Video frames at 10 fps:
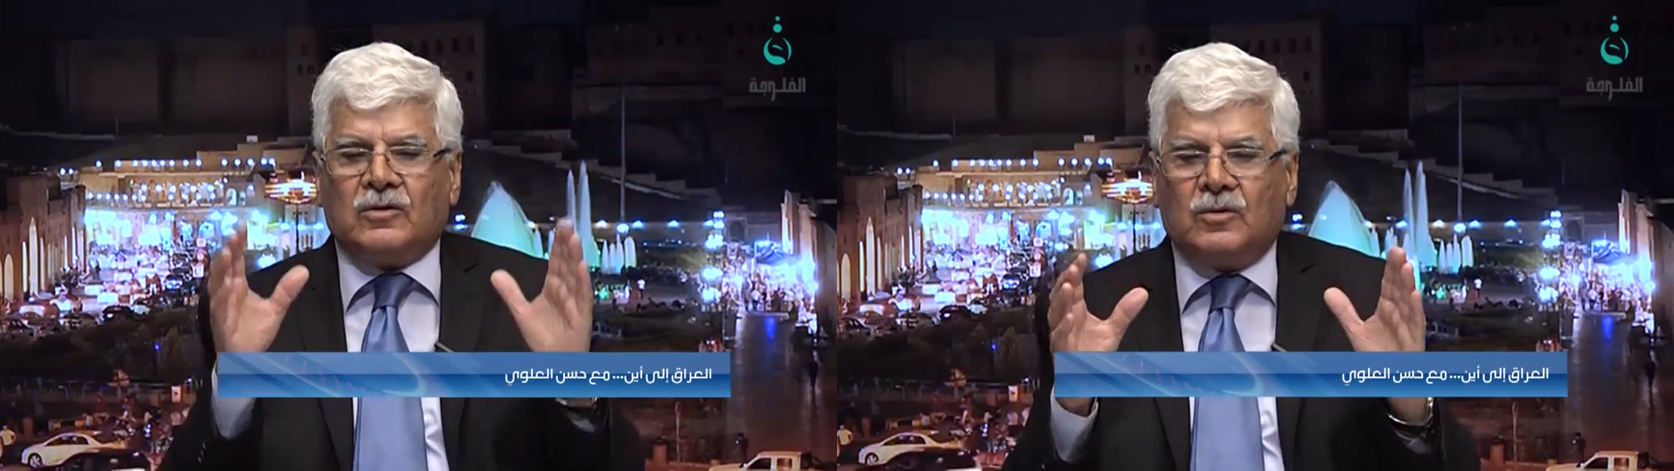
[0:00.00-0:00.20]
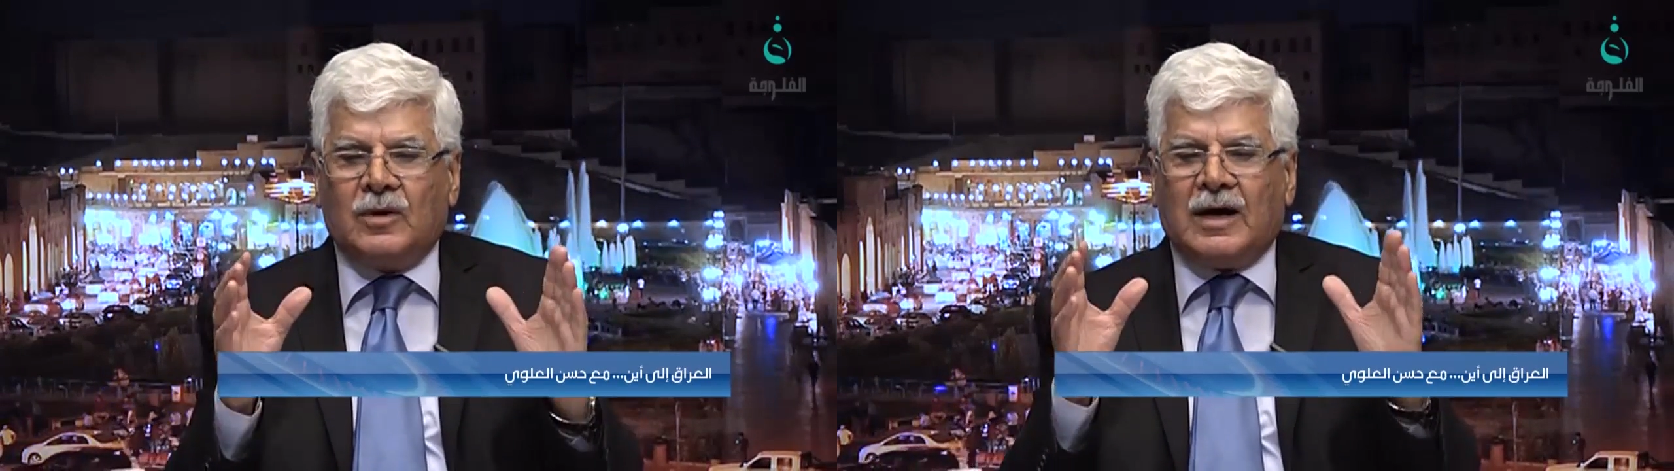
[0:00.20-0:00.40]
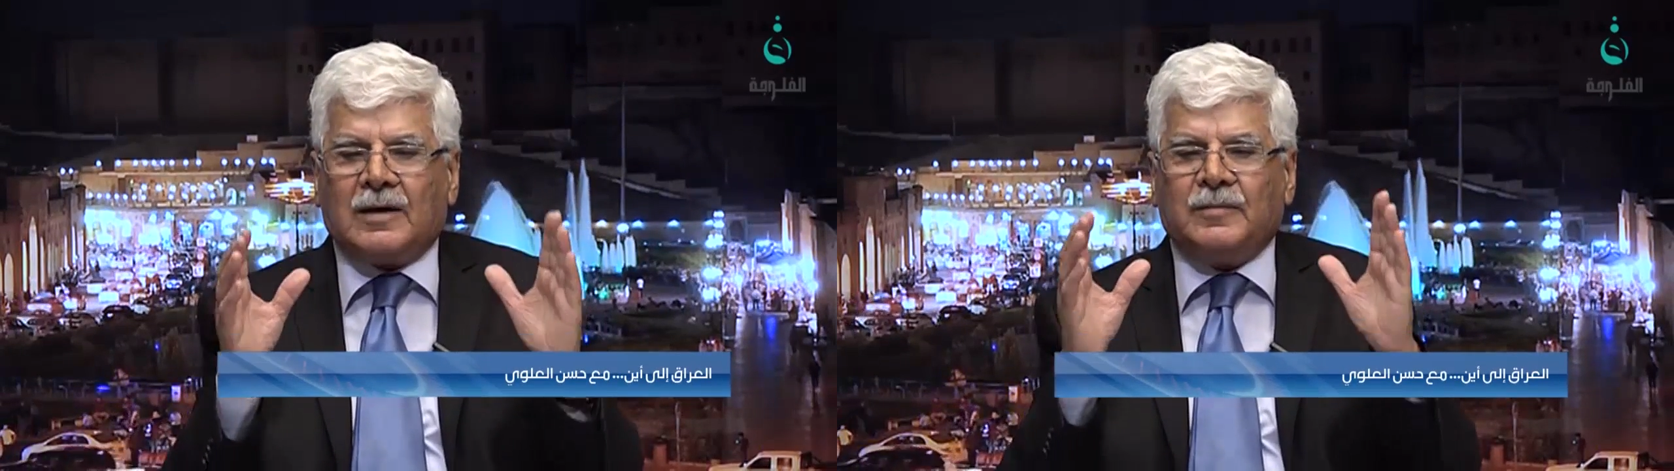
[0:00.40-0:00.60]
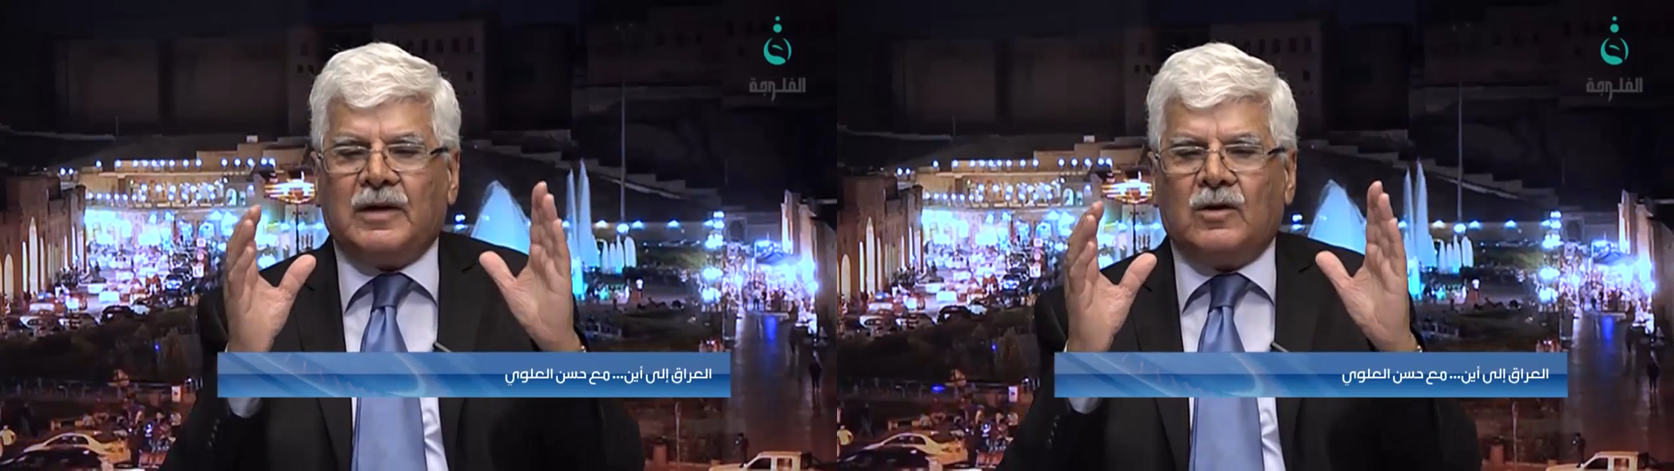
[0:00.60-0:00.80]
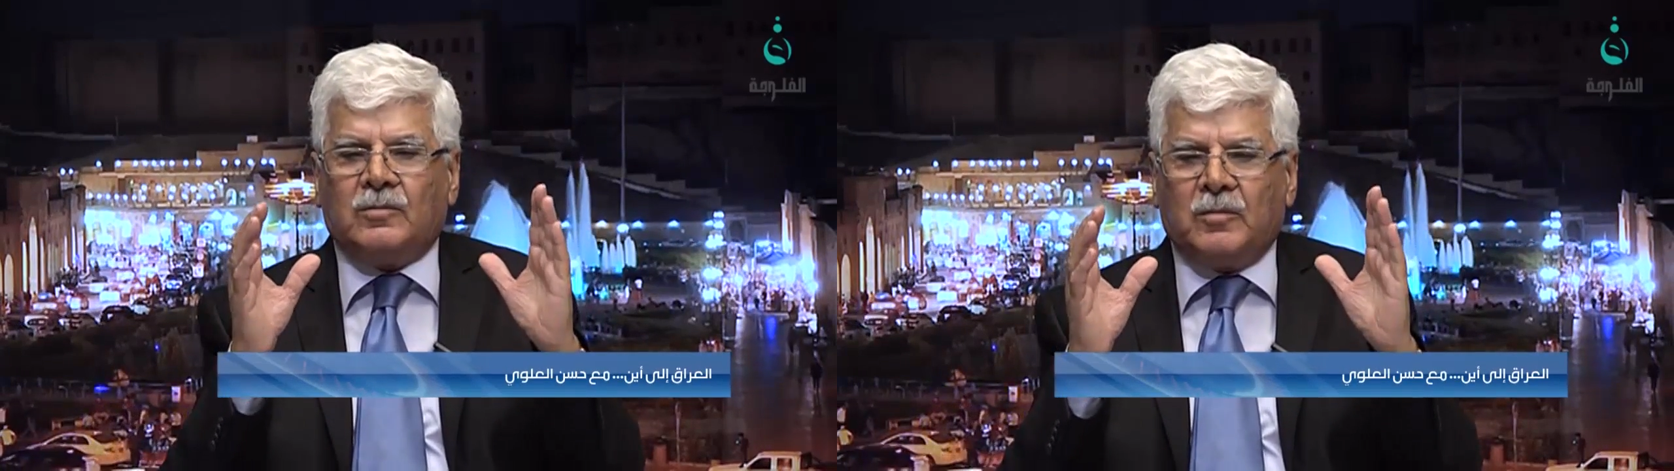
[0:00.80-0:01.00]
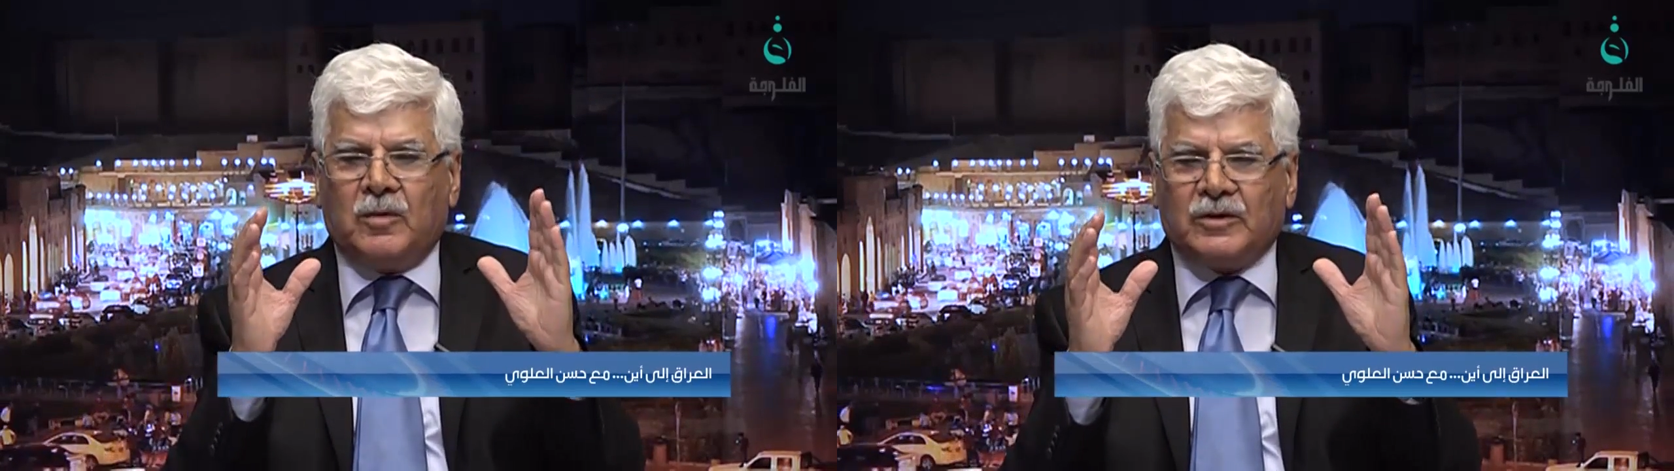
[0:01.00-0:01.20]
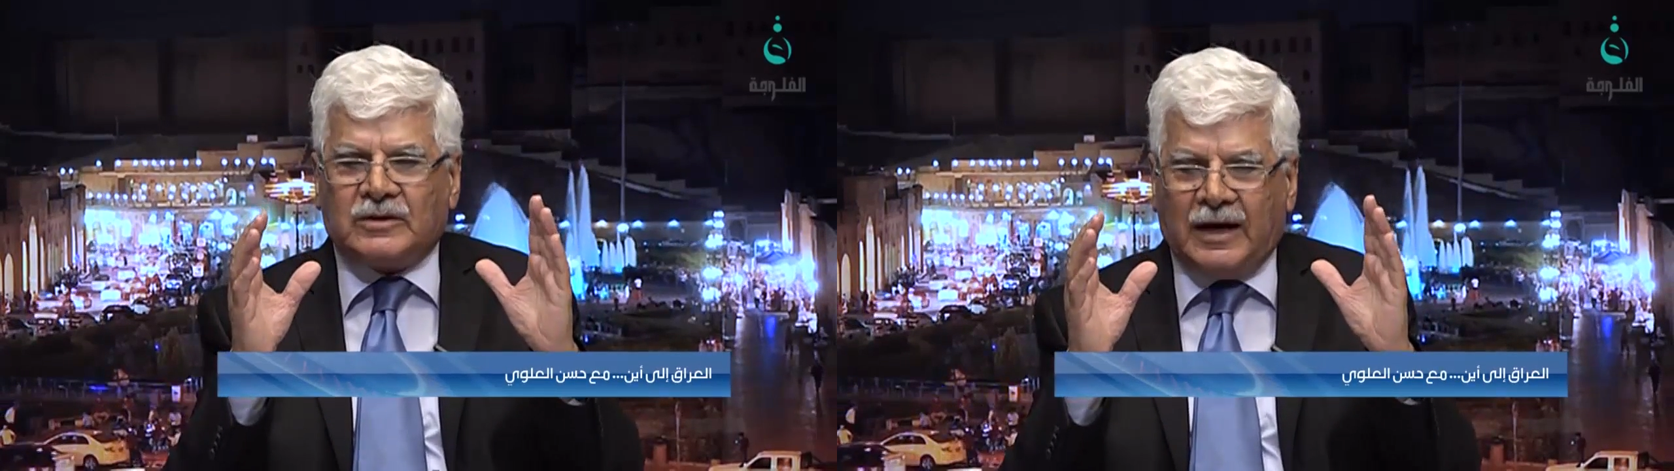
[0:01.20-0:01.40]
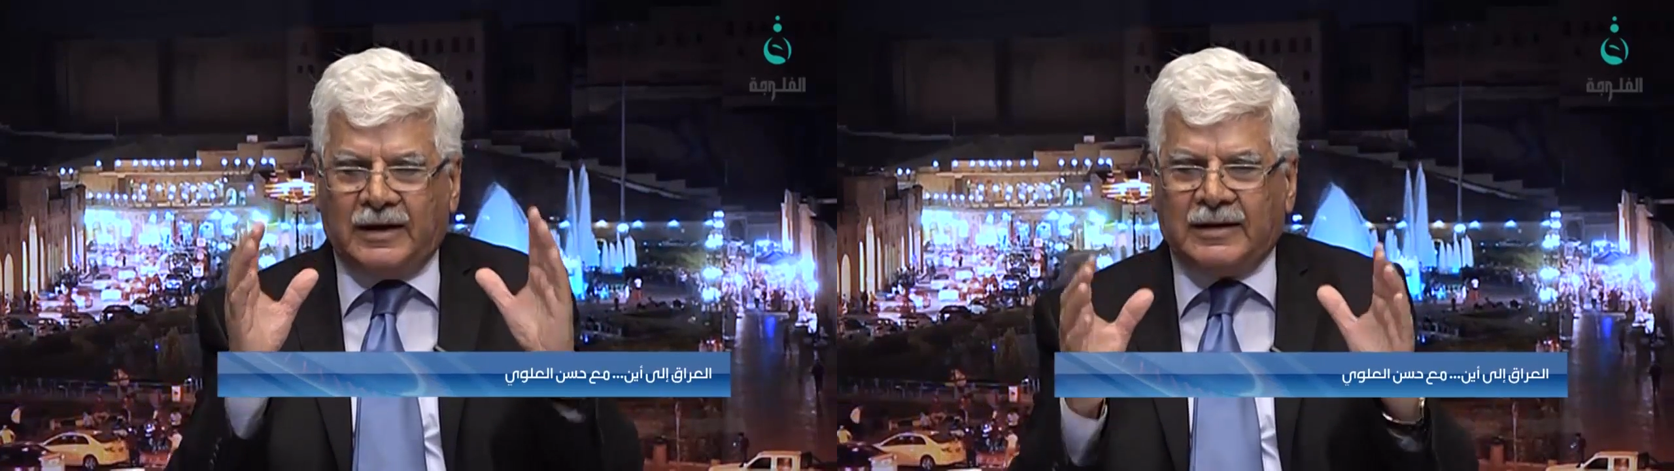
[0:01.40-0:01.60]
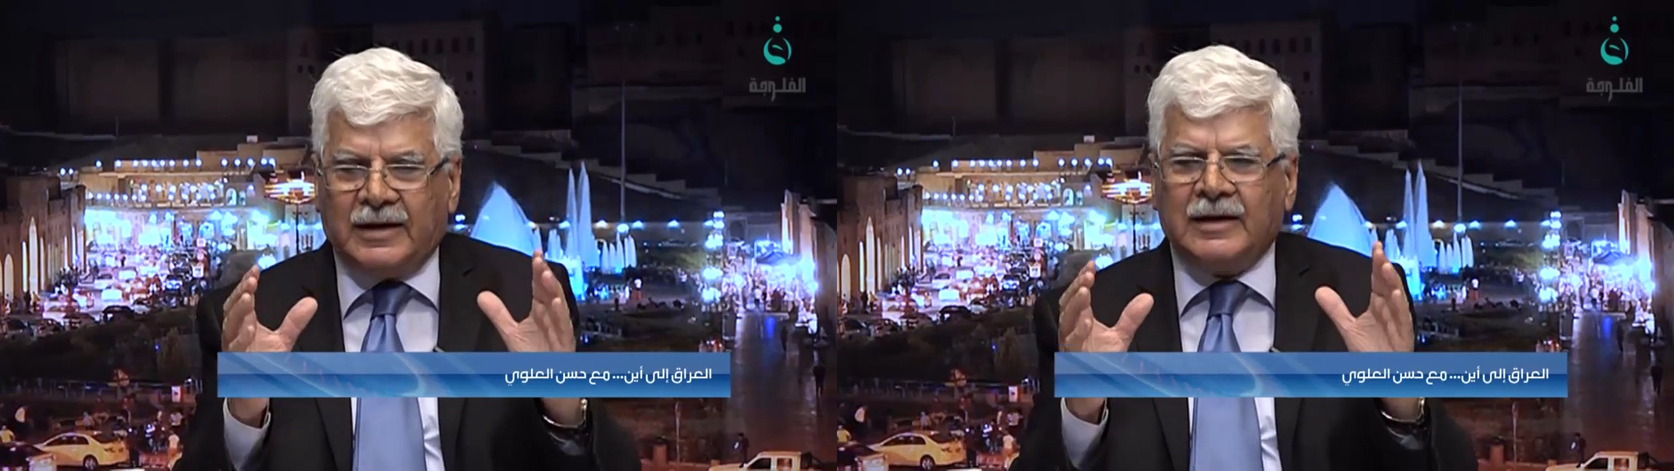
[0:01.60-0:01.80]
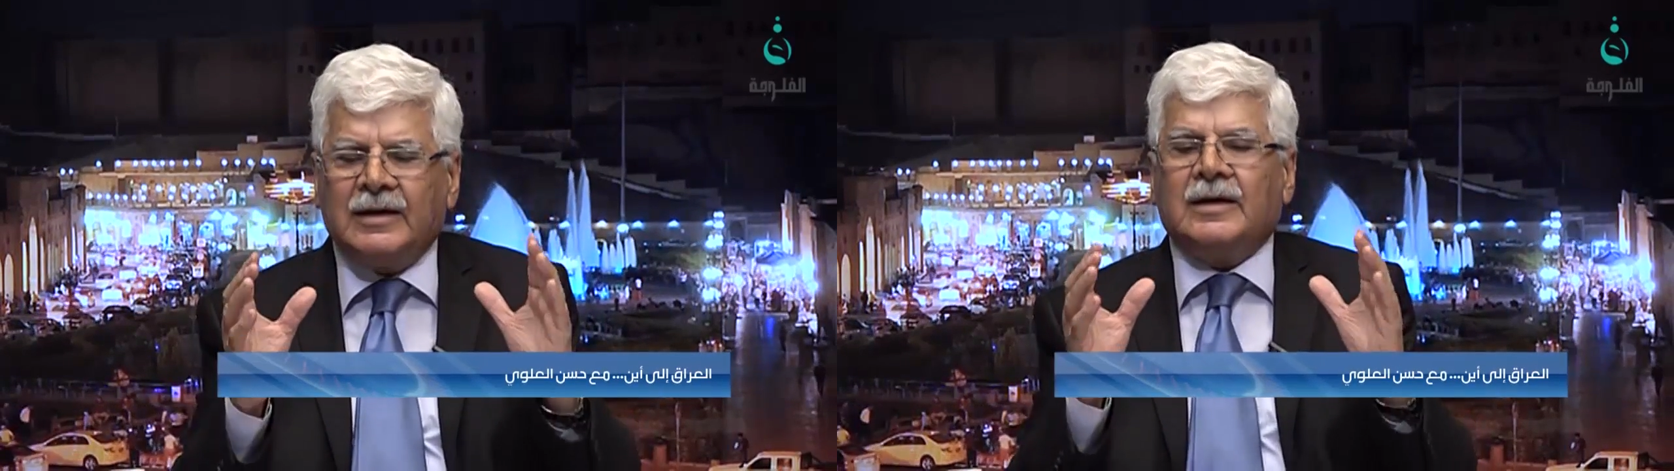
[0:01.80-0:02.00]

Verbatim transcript: دولار من الامم المتحده